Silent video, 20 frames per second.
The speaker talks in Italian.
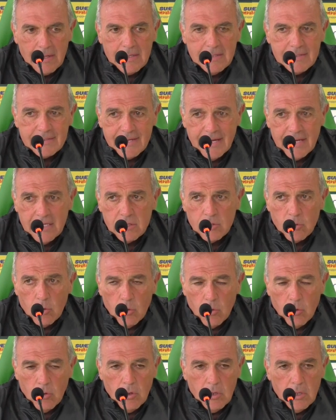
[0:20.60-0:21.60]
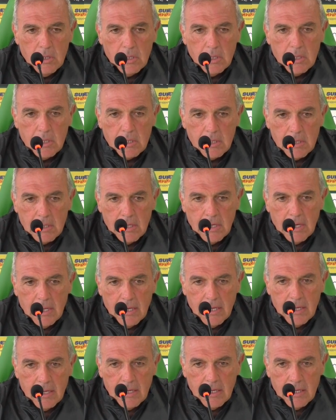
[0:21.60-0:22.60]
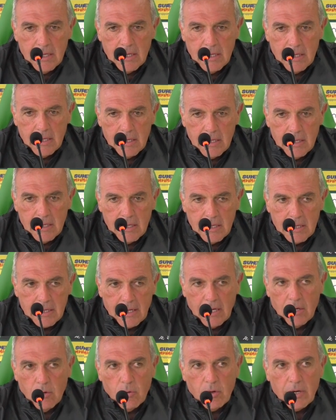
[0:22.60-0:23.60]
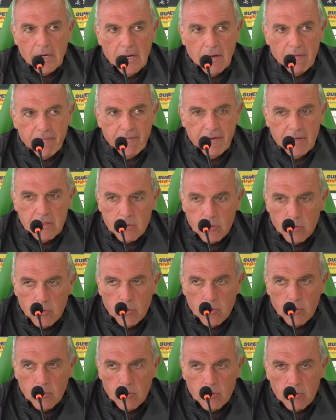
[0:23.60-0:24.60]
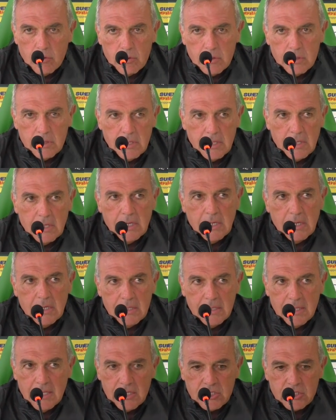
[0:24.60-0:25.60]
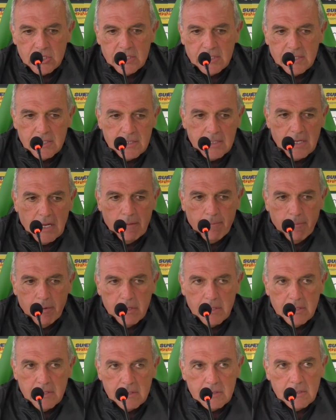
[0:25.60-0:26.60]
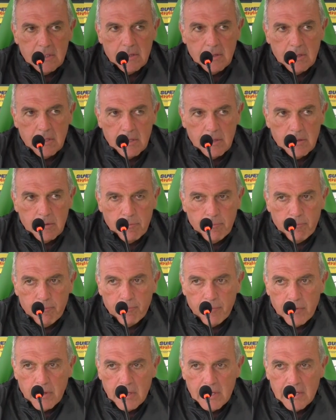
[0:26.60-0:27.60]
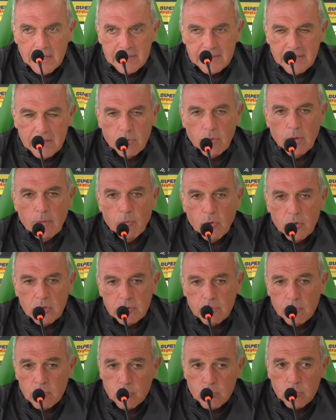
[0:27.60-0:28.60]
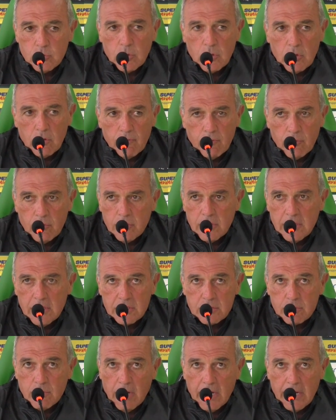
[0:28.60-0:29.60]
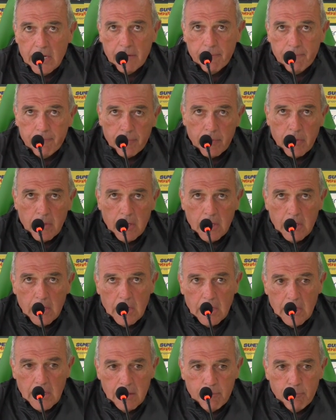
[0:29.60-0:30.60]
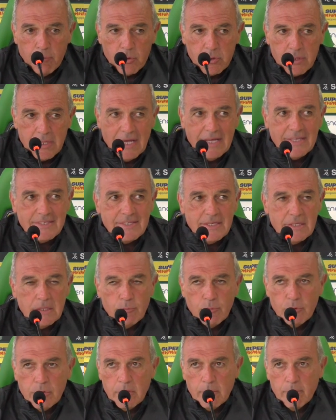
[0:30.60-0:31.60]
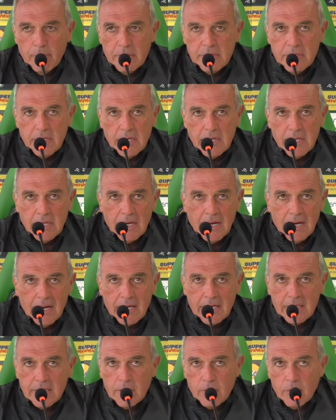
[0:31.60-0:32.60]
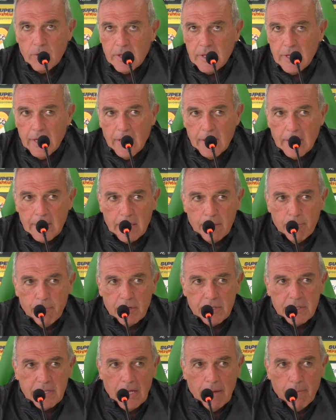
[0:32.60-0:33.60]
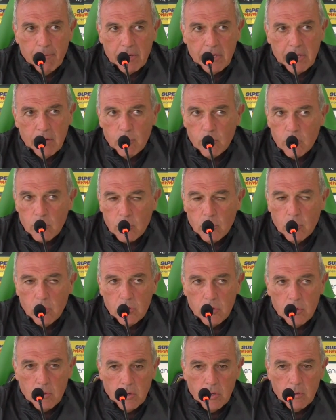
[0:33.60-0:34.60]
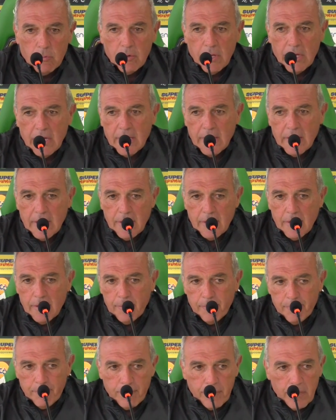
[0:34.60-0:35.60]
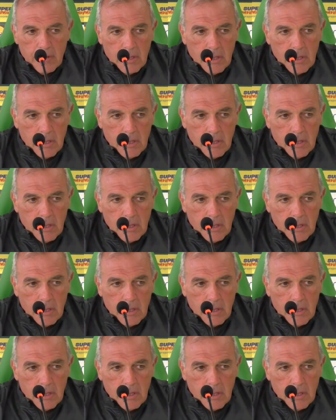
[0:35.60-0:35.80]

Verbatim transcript: sento il, eh, il calore e l'affetto de, della gente di Trapani, eh, sento l'amore soprattutto nei confronti della squadra, l'importanza di poter mantenere la categoria che per Trapani è un orgoglio, è una...